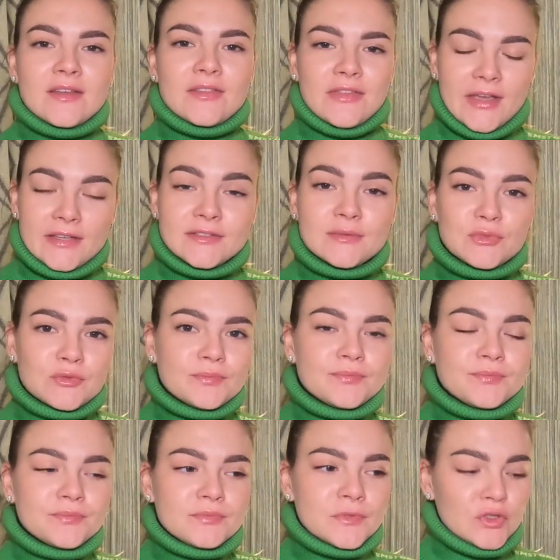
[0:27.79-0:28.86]
на зиму,
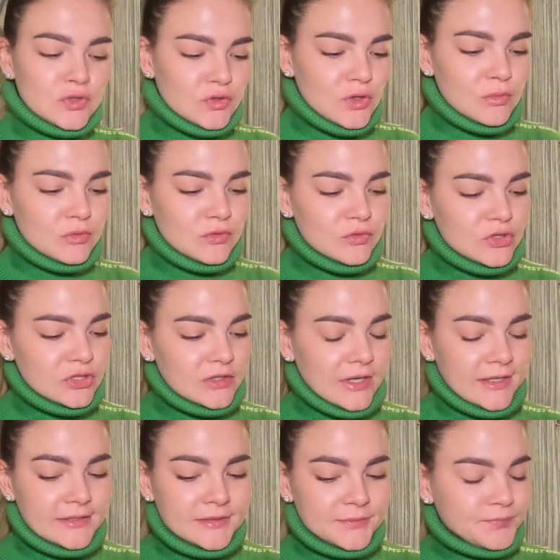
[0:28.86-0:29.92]
что я буду
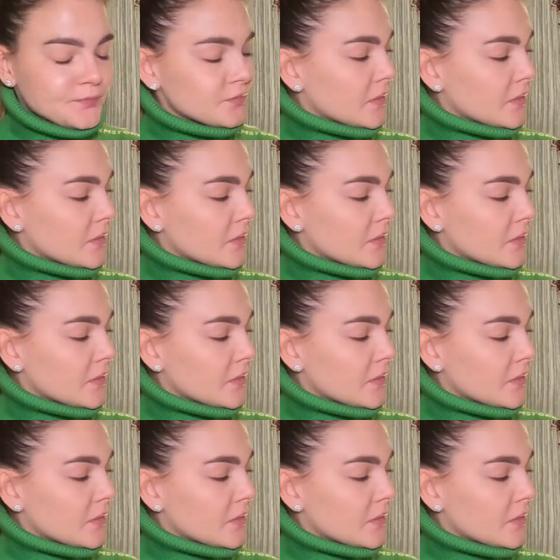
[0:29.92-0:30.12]
читать.